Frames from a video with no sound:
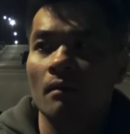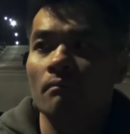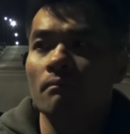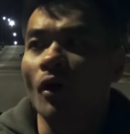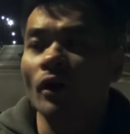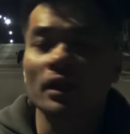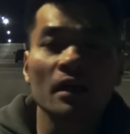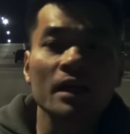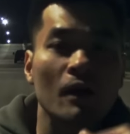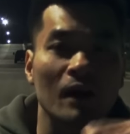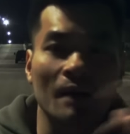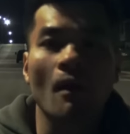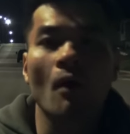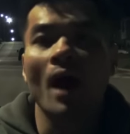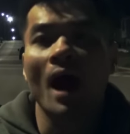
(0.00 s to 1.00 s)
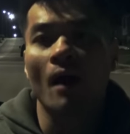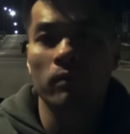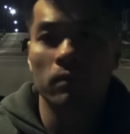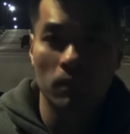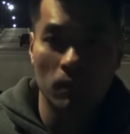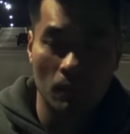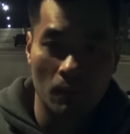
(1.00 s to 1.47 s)
mọi thứ đều là màu hồng.
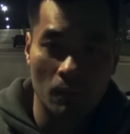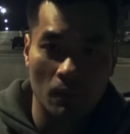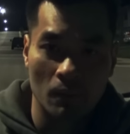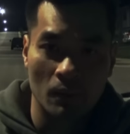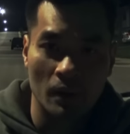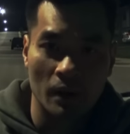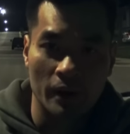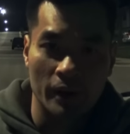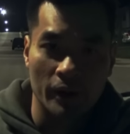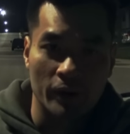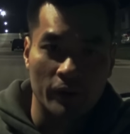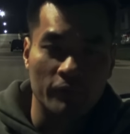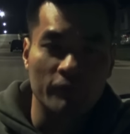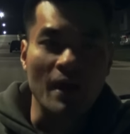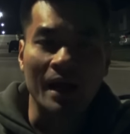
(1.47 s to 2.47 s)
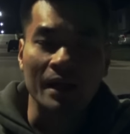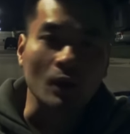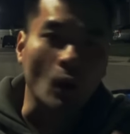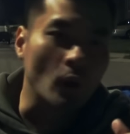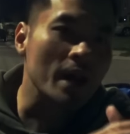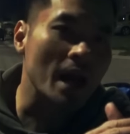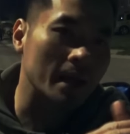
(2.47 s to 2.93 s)
Và cái
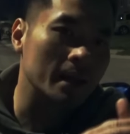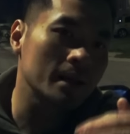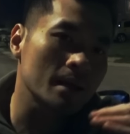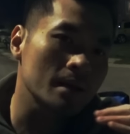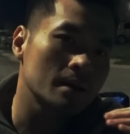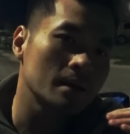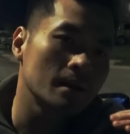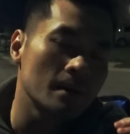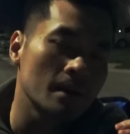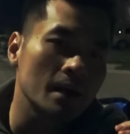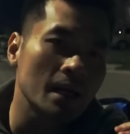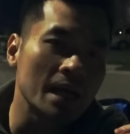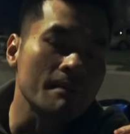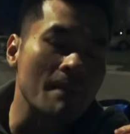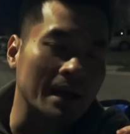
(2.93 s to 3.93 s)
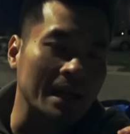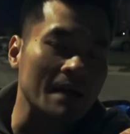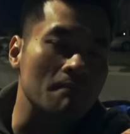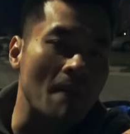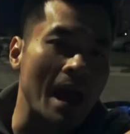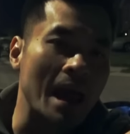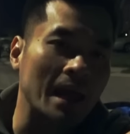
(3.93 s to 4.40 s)
tuổi này á, khi mà
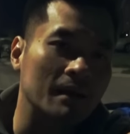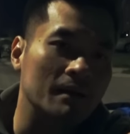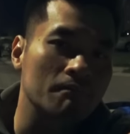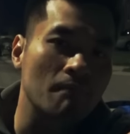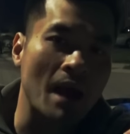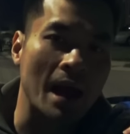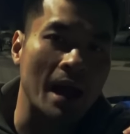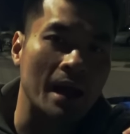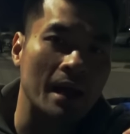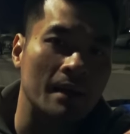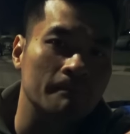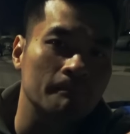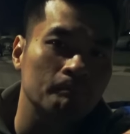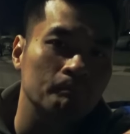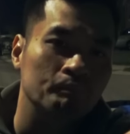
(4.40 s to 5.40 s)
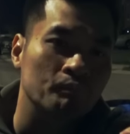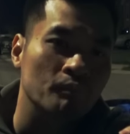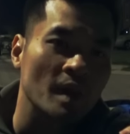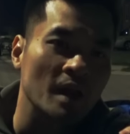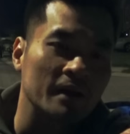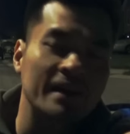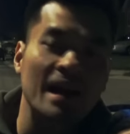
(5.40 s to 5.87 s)
các bạn mà
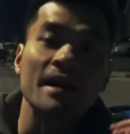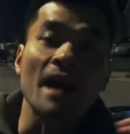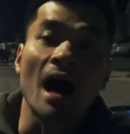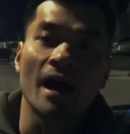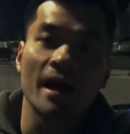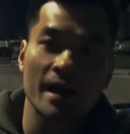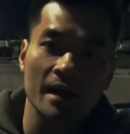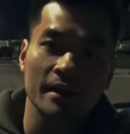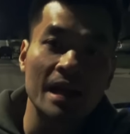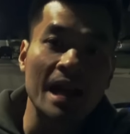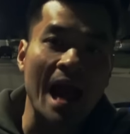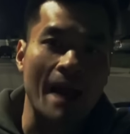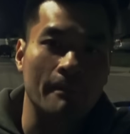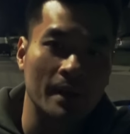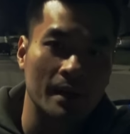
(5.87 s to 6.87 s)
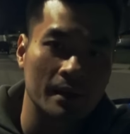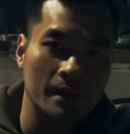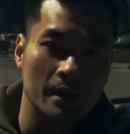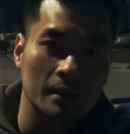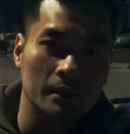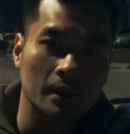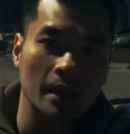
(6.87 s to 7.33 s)
ra đời á, đi làm á,
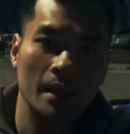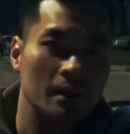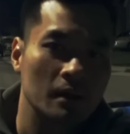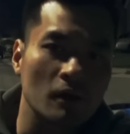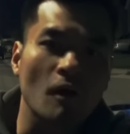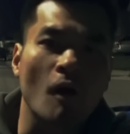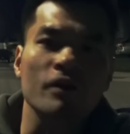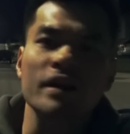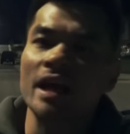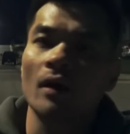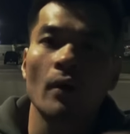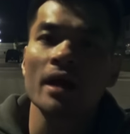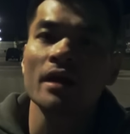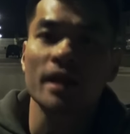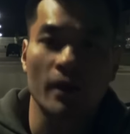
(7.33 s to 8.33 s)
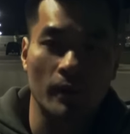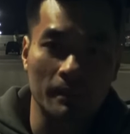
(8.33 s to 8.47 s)
thì nó còn nhiệt huyết nhiều